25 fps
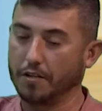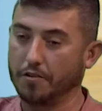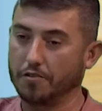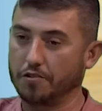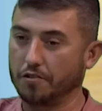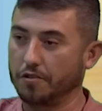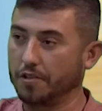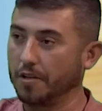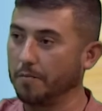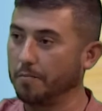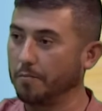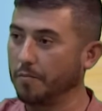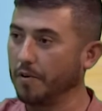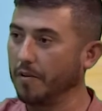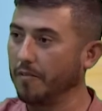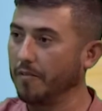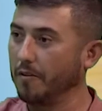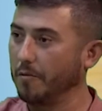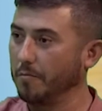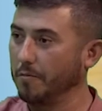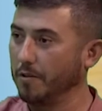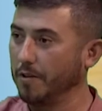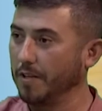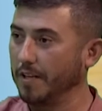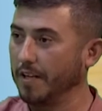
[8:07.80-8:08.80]
negocios del
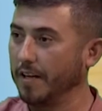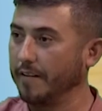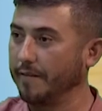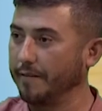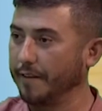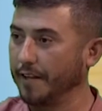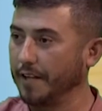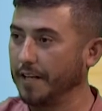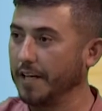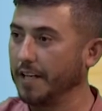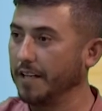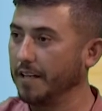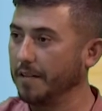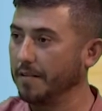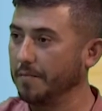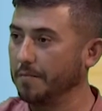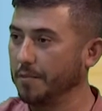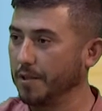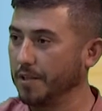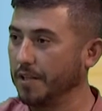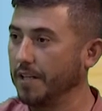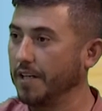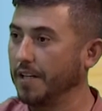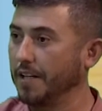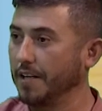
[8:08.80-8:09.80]
pueblo, pues al final,
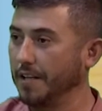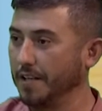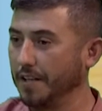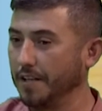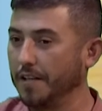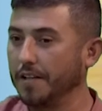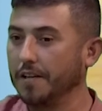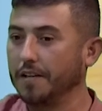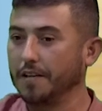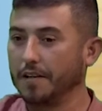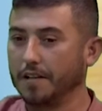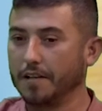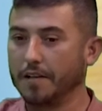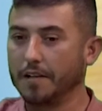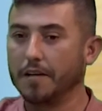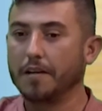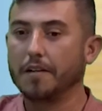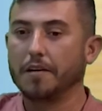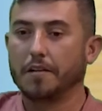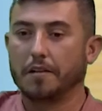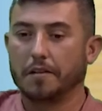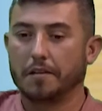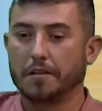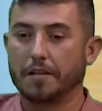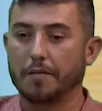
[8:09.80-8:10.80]
pues
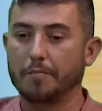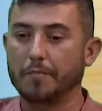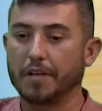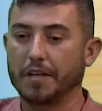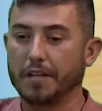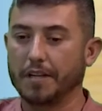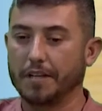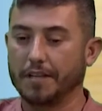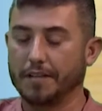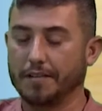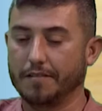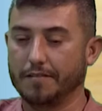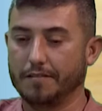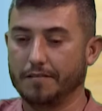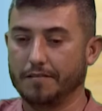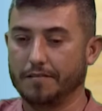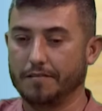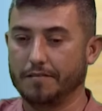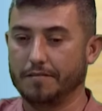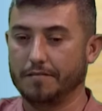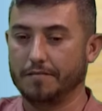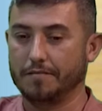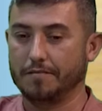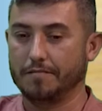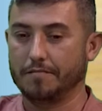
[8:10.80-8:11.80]

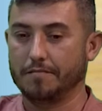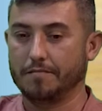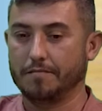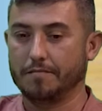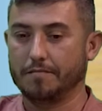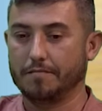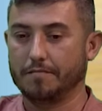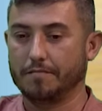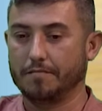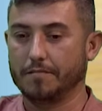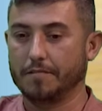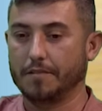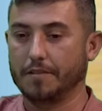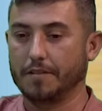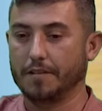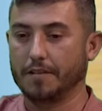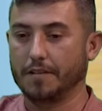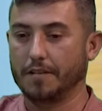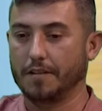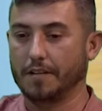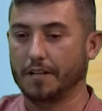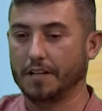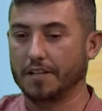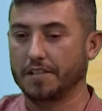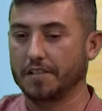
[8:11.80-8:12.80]
también
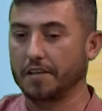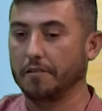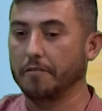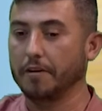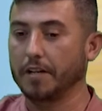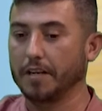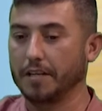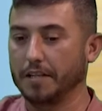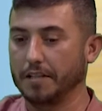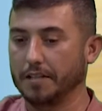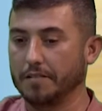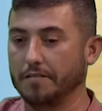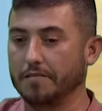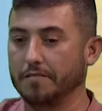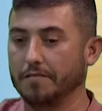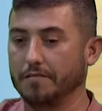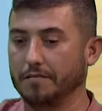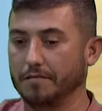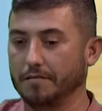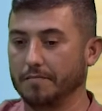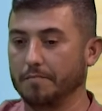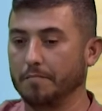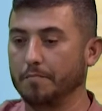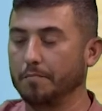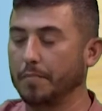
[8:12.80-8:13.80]

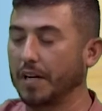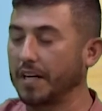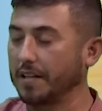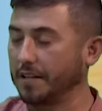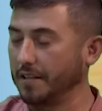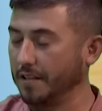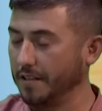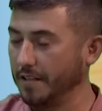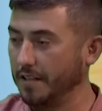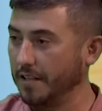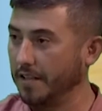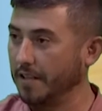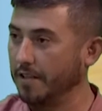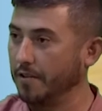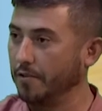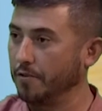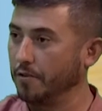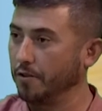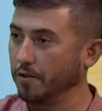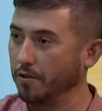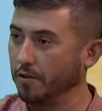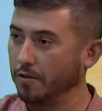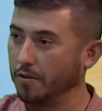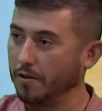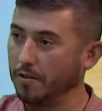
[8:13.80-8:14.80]
reciban parte de
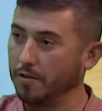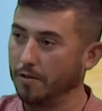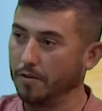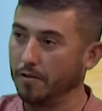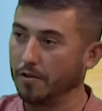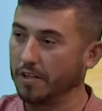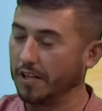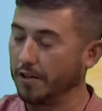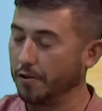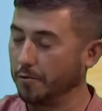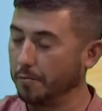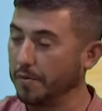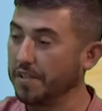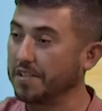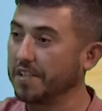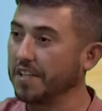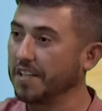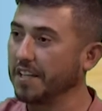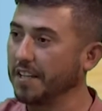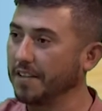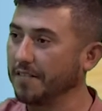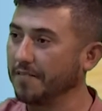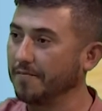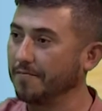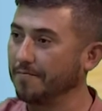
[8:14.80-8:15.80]
todos los que nos
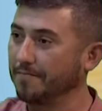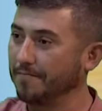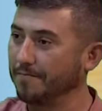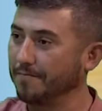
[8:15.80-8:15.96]
visitan.